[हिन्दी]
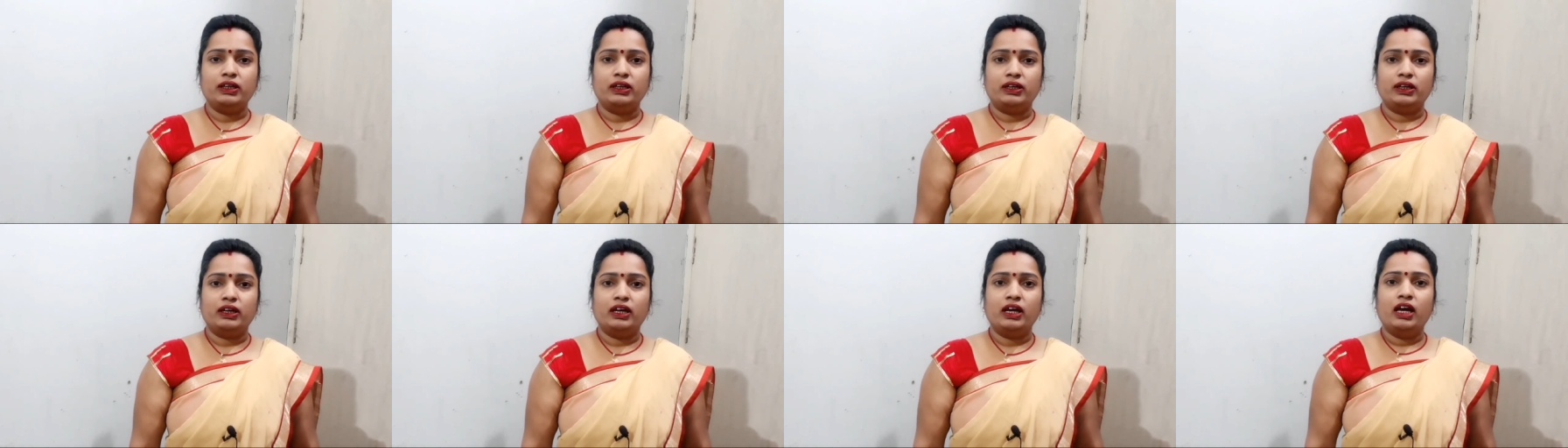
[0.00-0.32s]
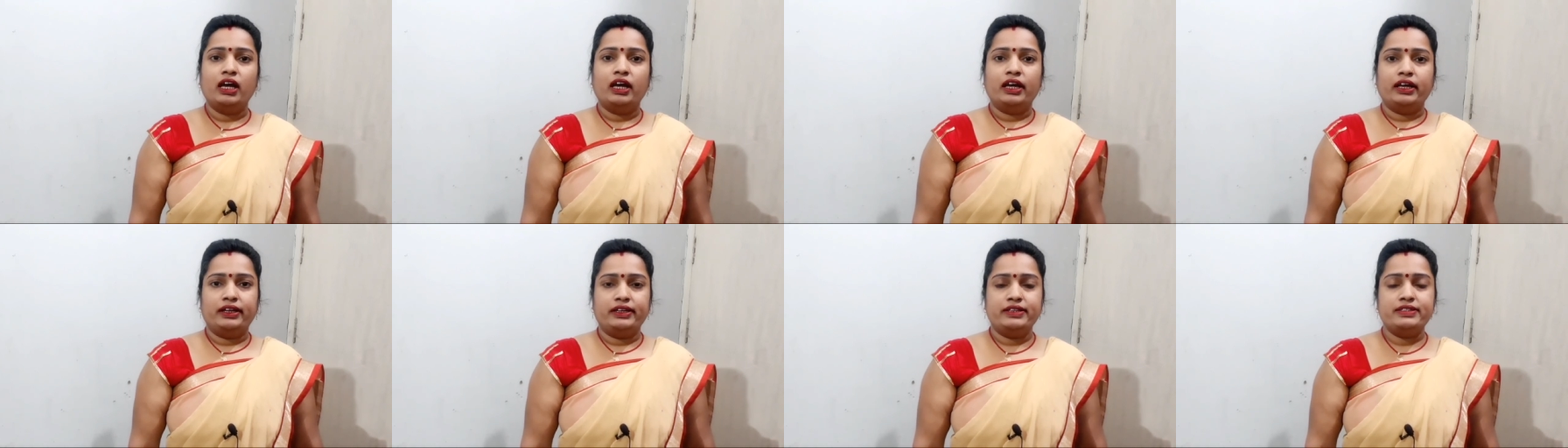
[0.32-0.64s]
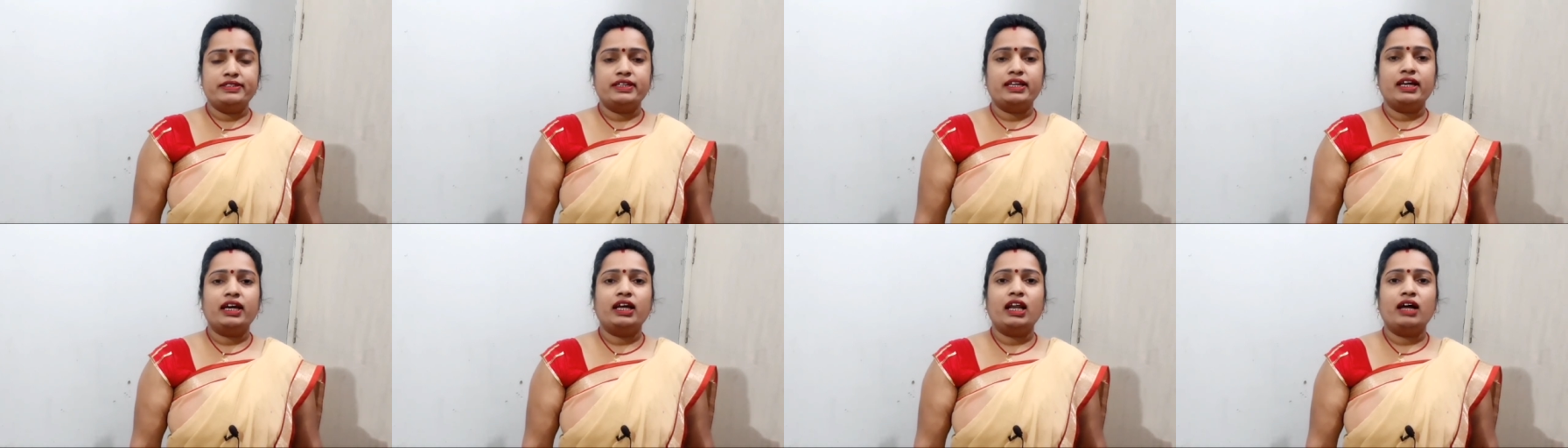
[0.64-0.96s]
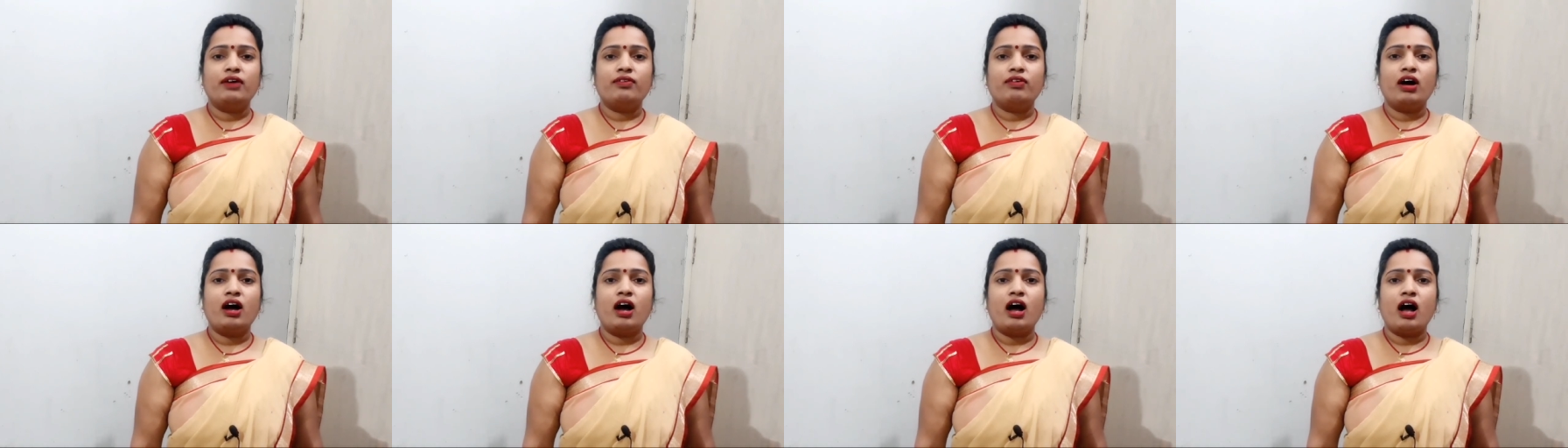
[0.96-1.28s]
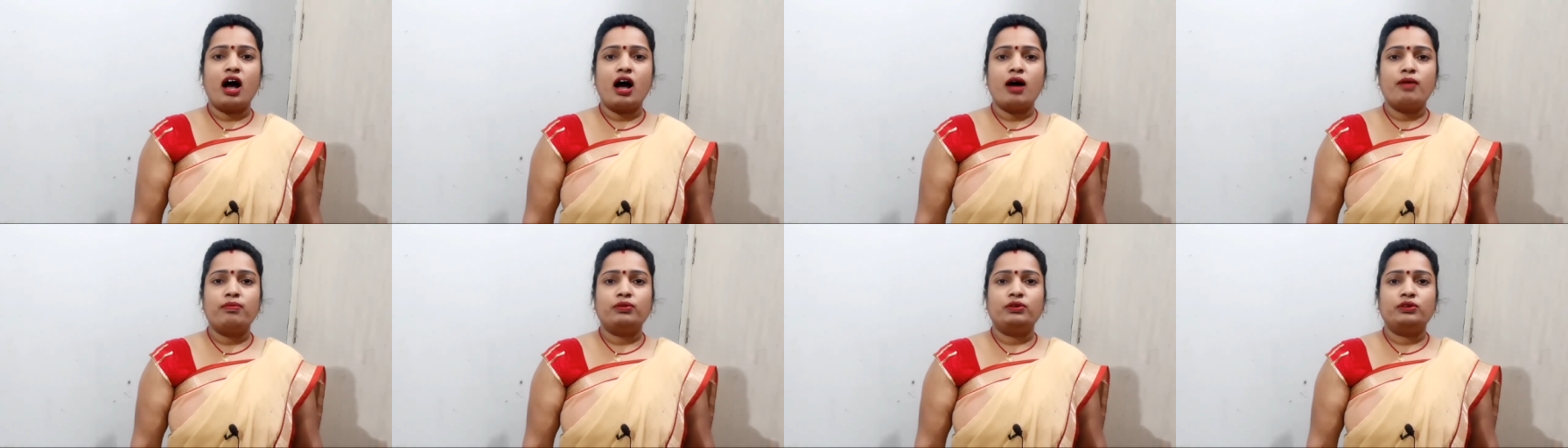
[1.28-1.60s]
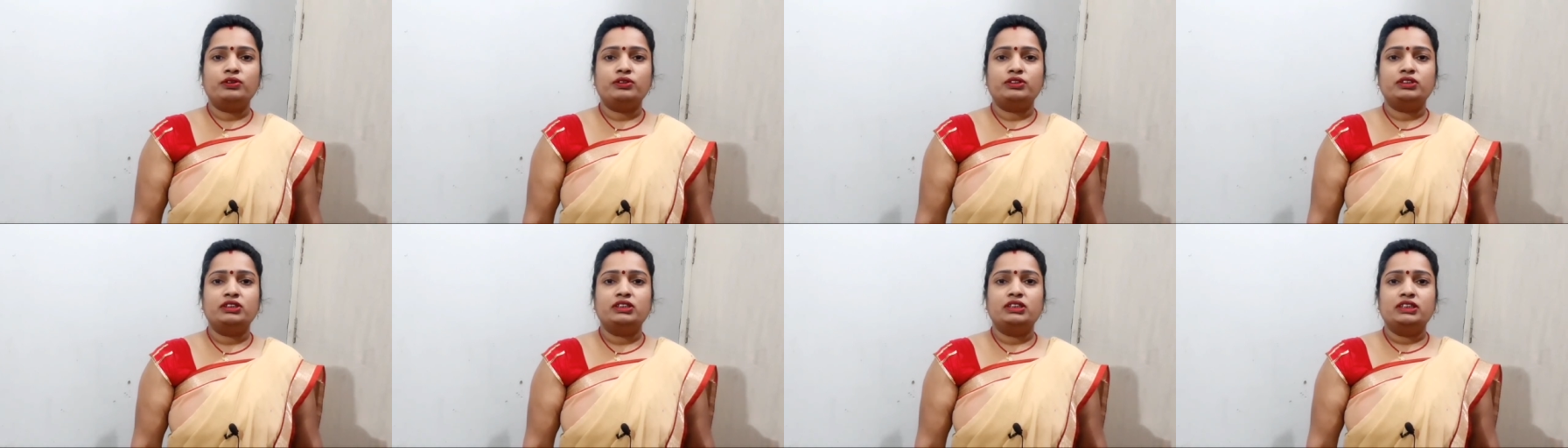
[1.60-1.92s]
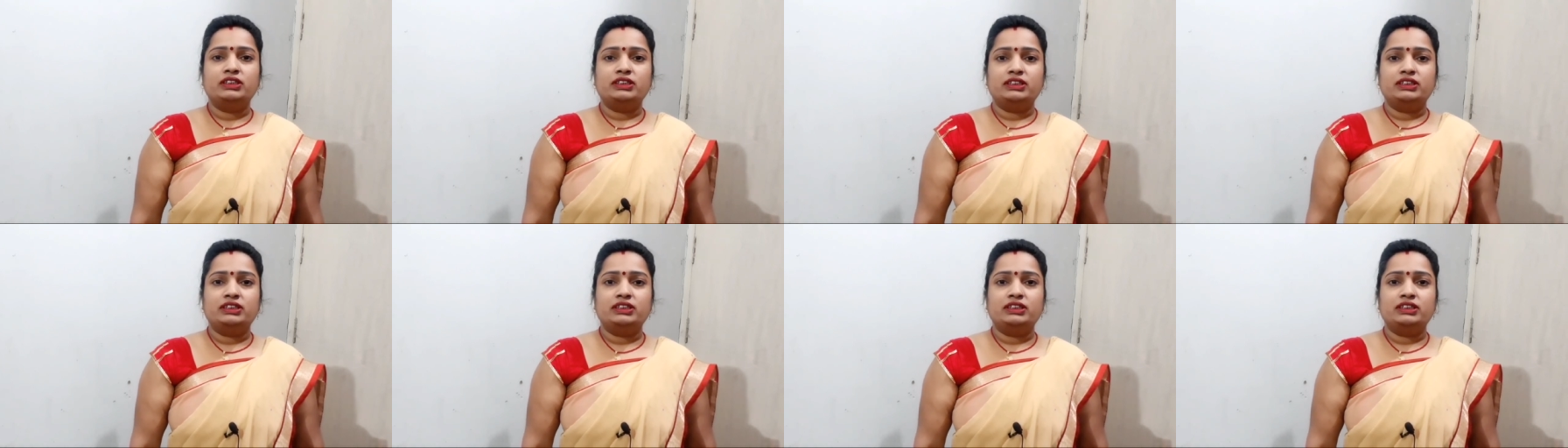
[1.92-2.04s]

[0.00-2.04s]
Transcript: हैं इसके अलावा आपको